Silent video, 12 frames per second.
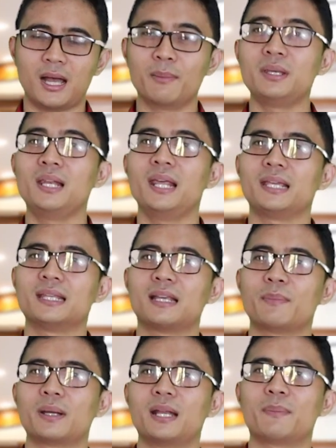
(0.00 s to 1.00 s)
hak milik
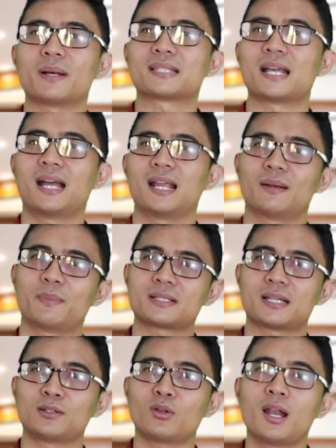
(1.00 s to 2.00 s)
kita pada pasangan.
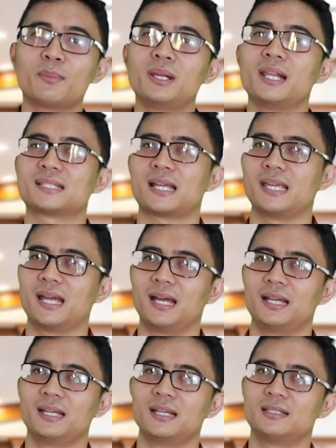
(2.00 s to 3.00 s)
Pasangan itu adalah milik saya.
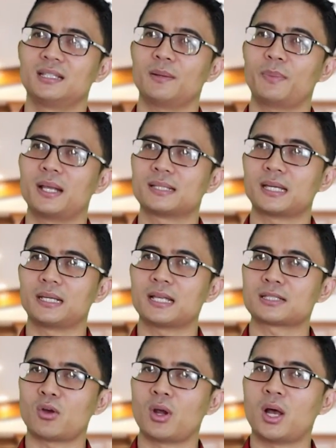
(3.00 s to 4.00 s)
Sehingga pada saat dia
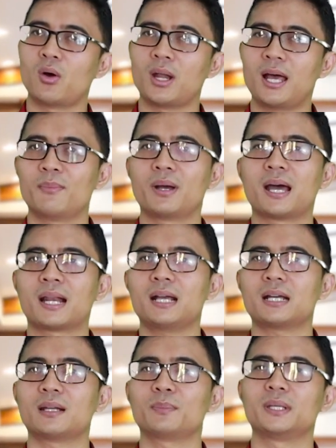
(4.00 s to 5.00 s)
seolah-olah
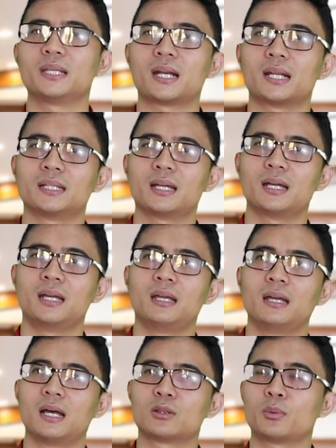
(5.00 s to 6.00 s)
mengarahkan
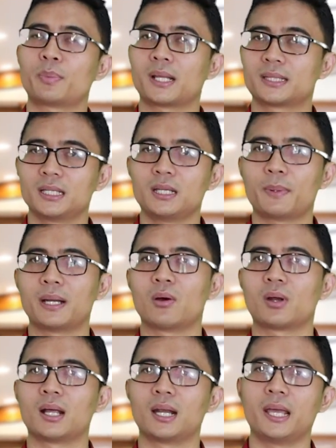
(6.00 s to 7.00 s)
pikirannya atau perhatiannya pada
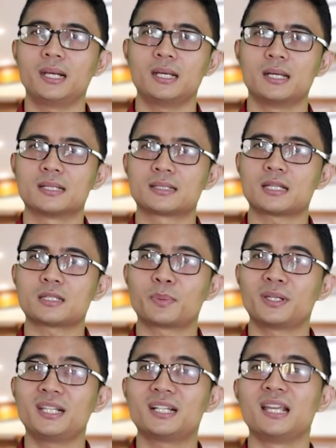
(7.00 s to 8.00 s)
orang lain, saya
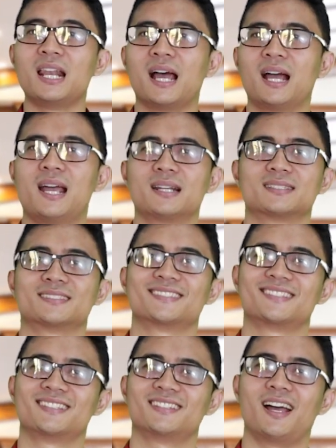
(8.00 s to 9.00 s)
seperti kehilangan.
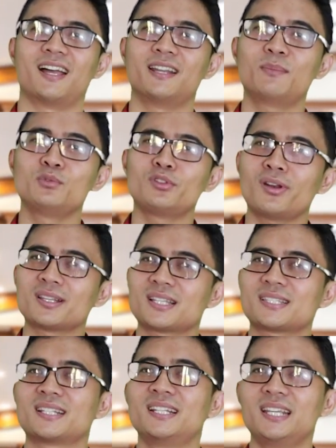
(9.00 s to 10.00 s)
Ada muncul
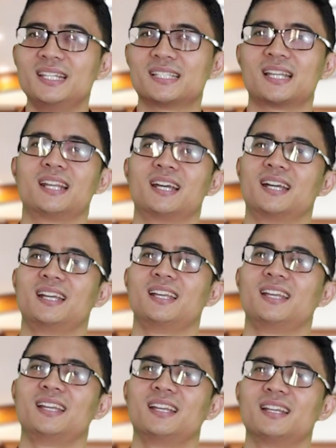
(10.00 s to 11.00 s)
rasa sedih di sana.
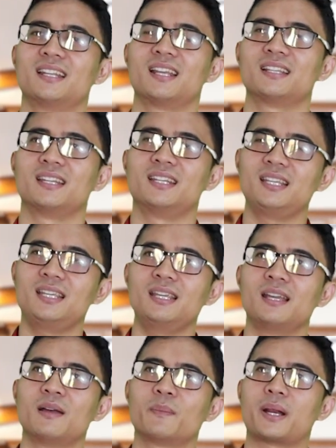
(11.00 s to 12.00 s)
Nah, jadi
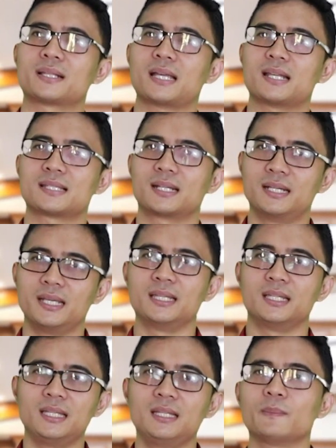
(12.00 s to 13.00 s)
perasaan
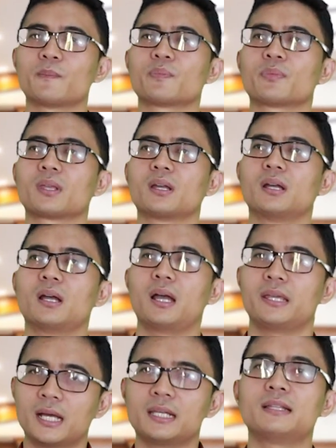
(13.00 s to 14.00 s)
sedih ini
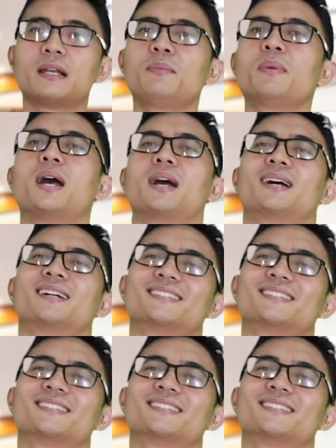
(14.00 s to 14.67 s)
yang diterima.